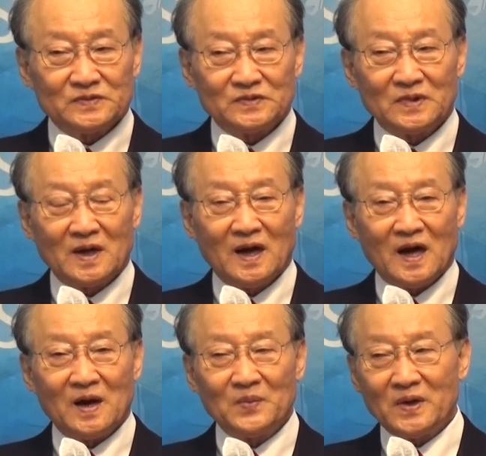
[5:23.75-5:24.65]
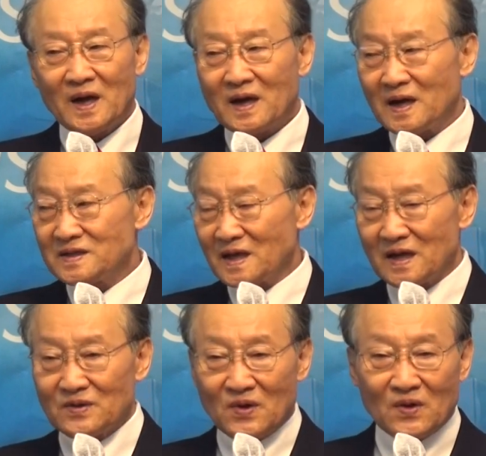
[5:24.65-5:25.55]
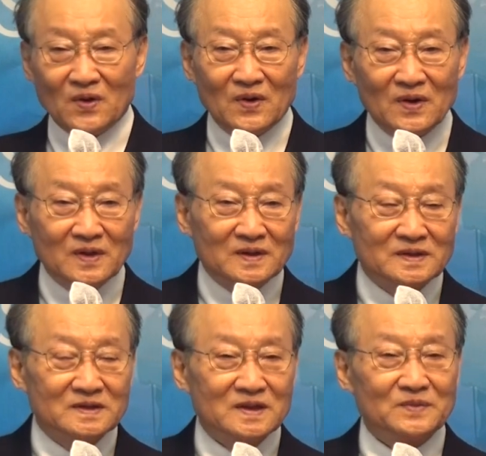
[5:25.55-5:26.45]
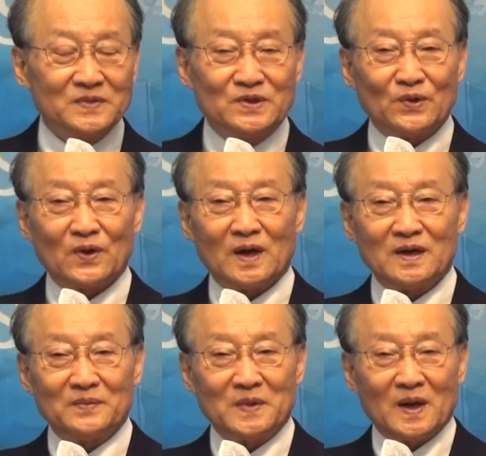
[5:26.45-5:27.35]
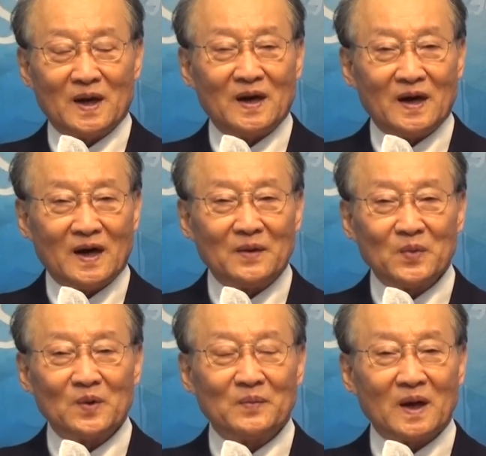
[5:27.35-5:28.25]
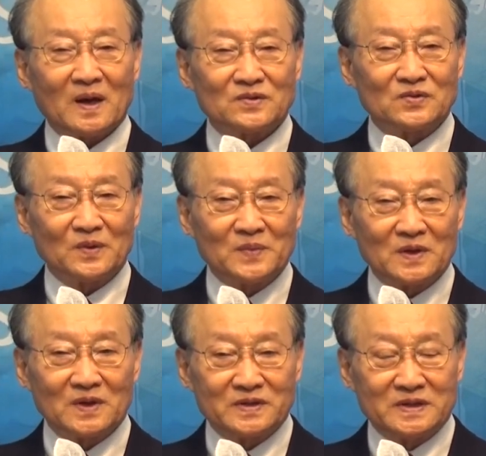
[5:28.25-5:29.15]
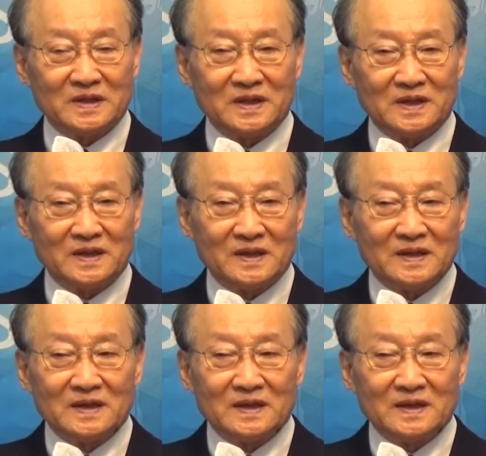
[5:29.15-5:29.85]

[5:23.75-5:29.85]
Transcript: 우리가 아무리 악한 자라도 지금 지옥 갈렘이라 함부로 말할 수 없는 것이